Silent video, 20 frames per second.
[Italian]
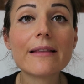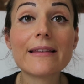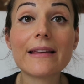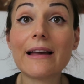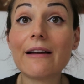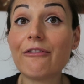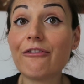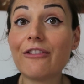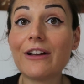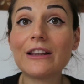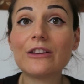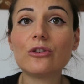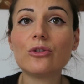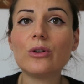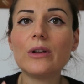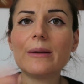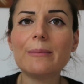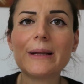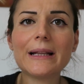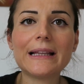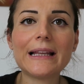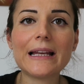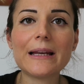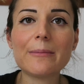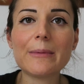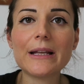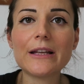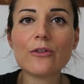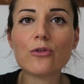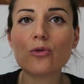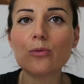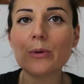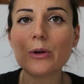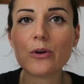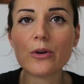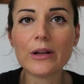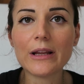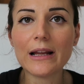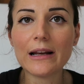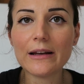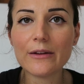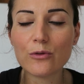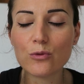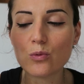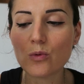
ha fatto elementari, medie e superiori dalle